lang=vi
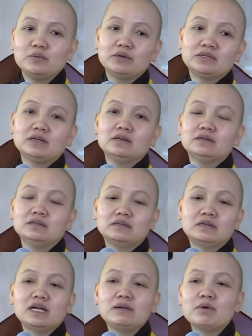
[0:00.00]
Nhưng mà
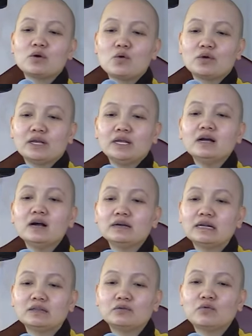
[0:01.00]
trên khi mà ngồi nghỉ
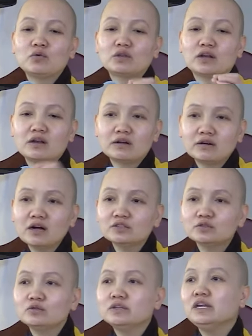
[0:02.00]
ngơi đây tôi vô tình nó
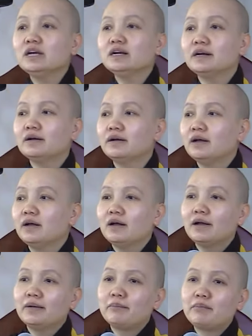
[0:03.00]
rớt xuống giếng,
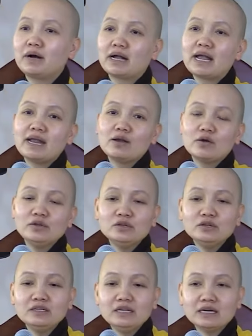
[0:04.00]
mà nghe nói
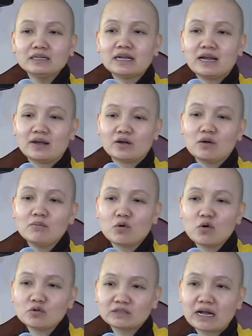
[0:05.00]
dưới giếng này là có
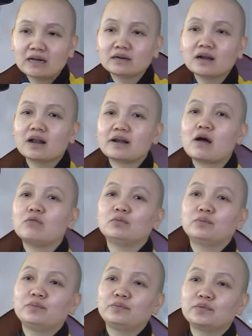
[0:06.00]
một con trăng rất là
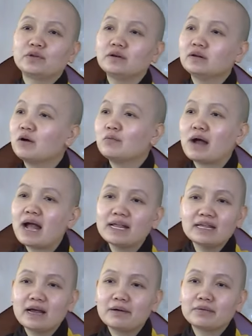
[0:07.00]
độc, cho nên không
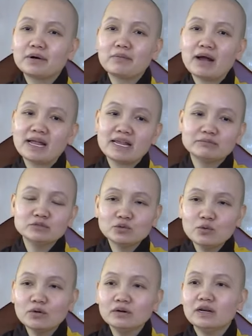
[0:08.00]
ai dám không ai dám
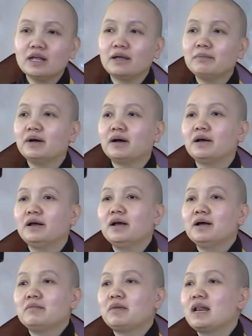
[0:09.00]
xuống để mà
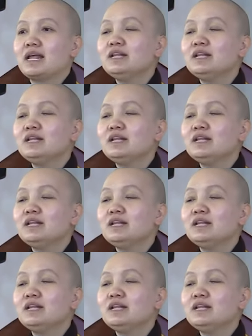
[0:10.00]
mà